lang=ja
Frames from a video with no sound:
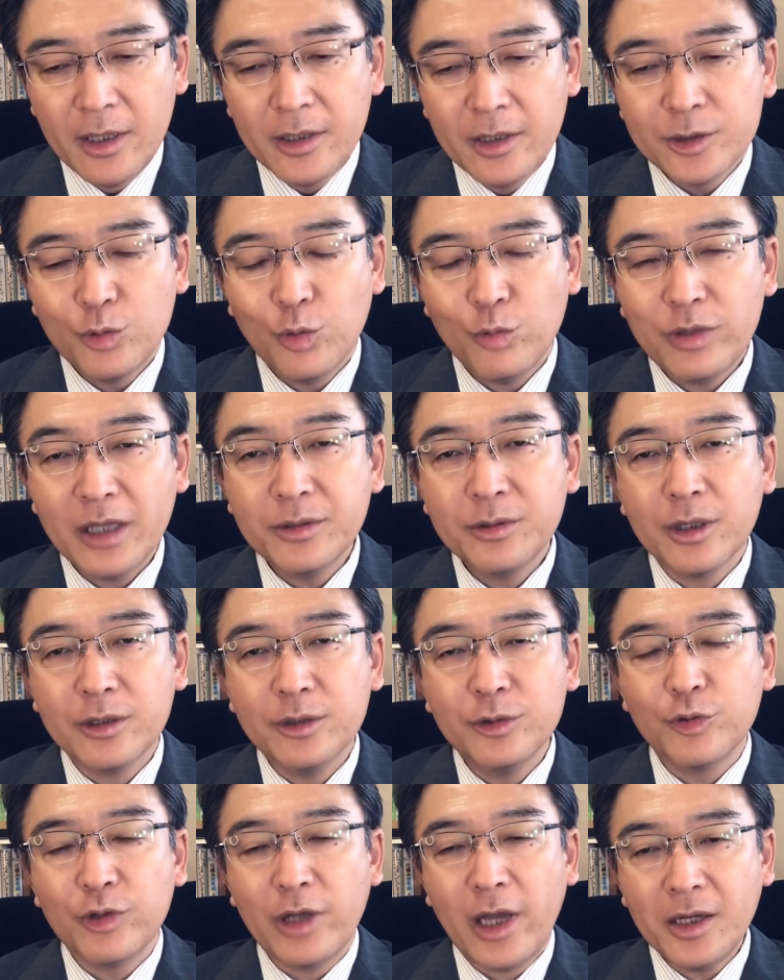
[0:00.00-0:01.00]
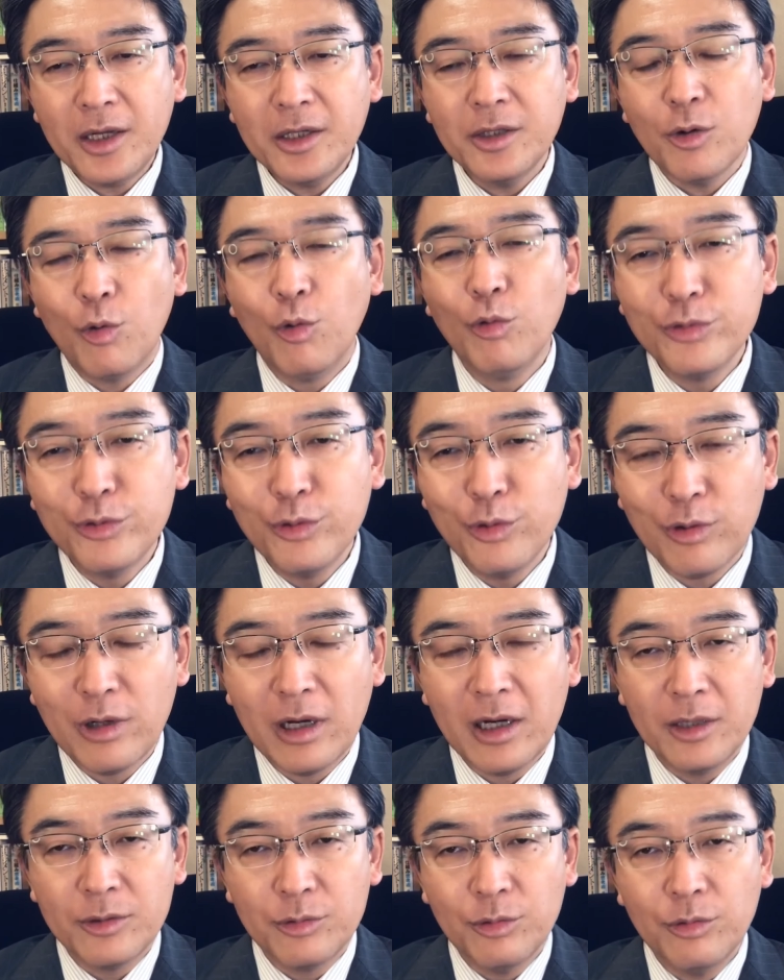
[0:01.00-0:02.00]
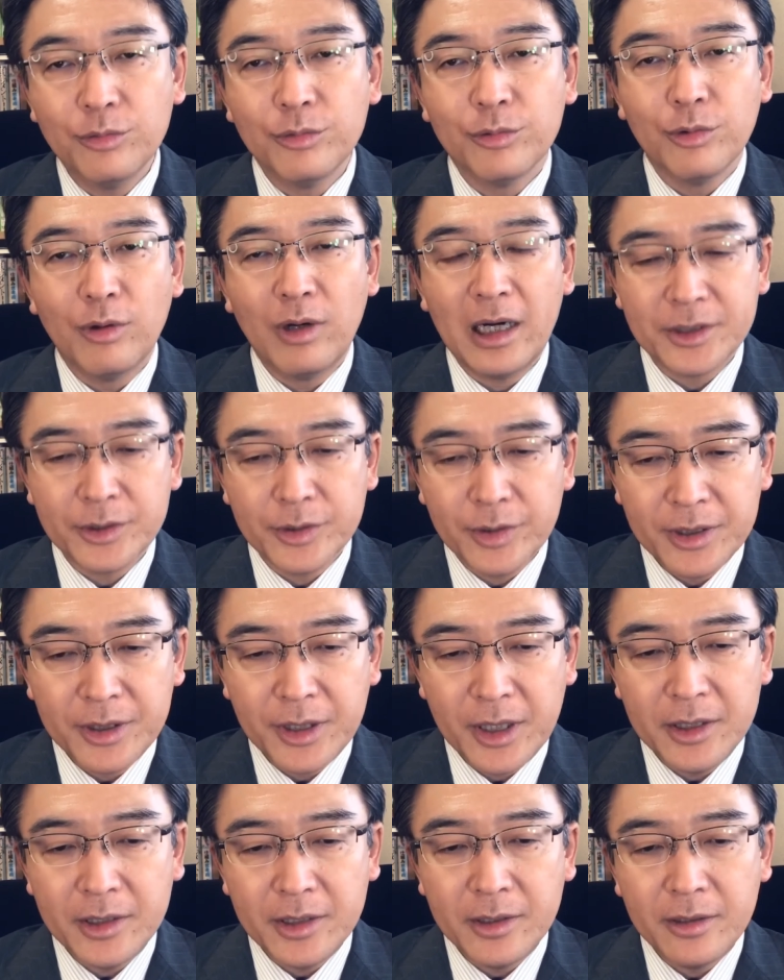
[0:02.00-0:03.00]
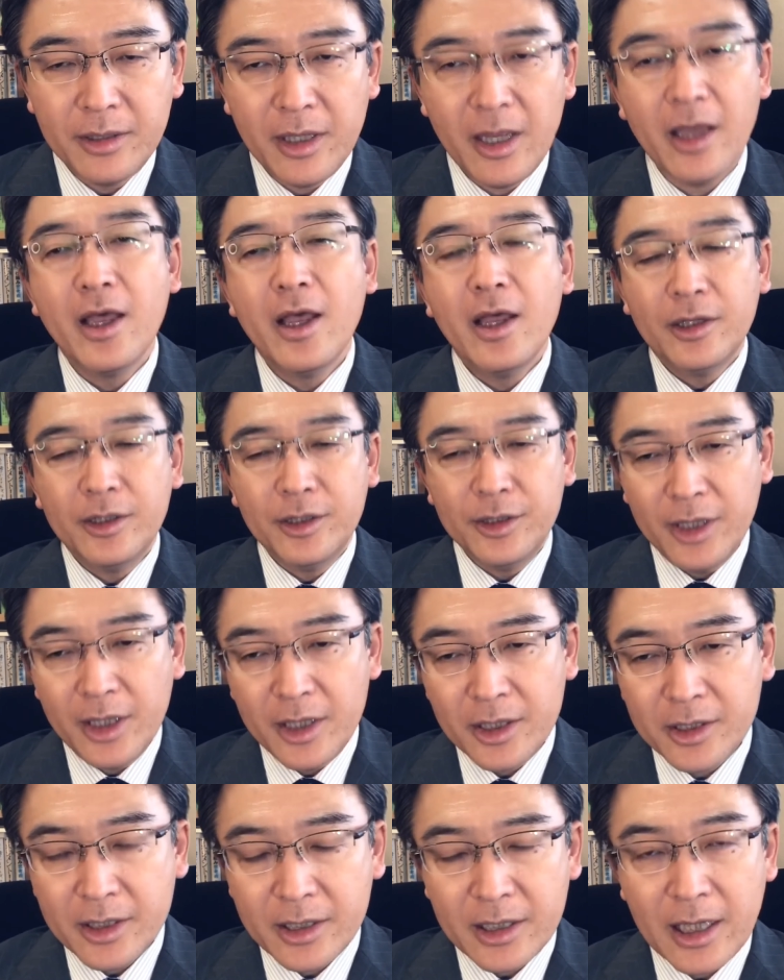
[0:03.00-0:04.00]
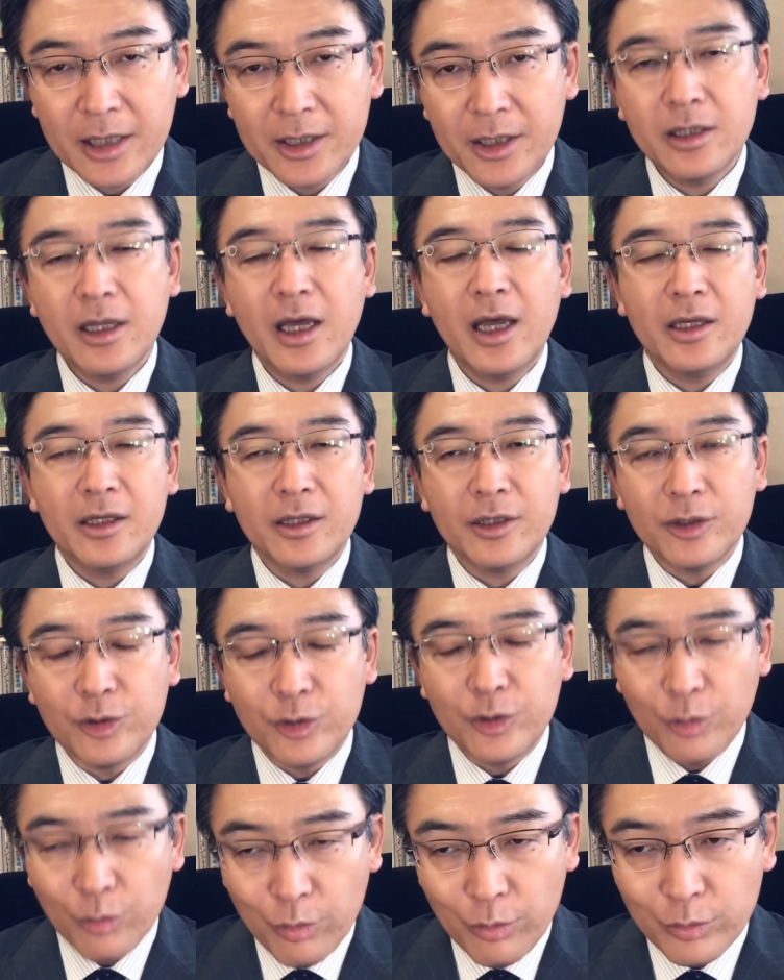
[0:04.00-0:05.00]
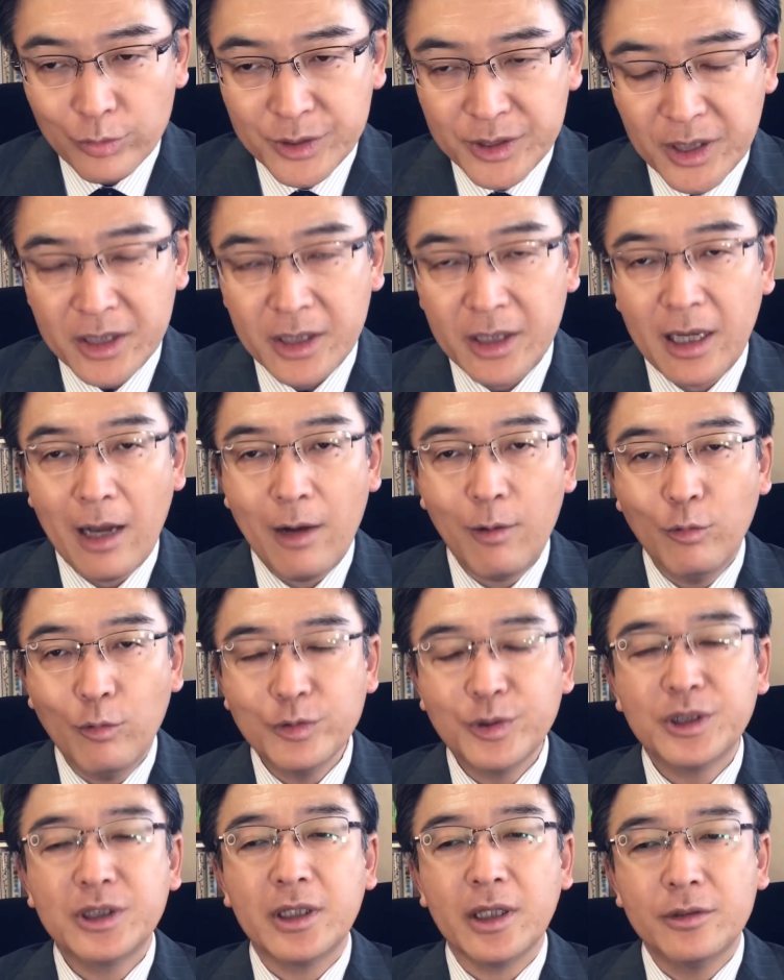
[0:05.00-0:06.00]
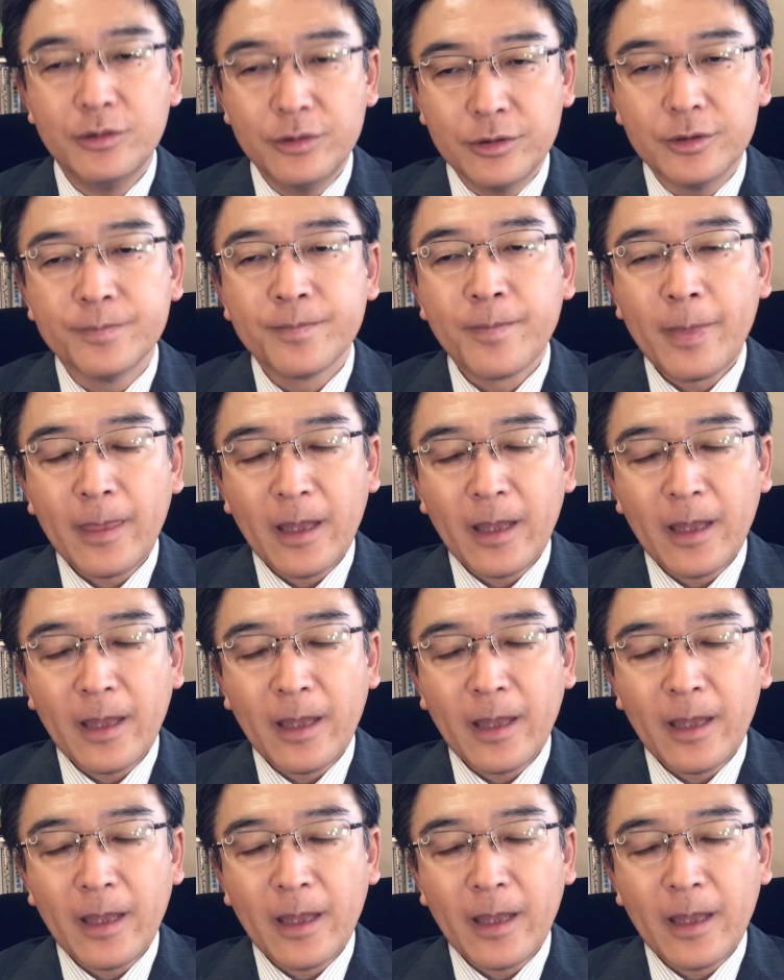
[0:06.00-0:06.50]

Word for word: そうなってくるとやはり本道からどんどん外れていって利益が出ない、業績が落ちてくる、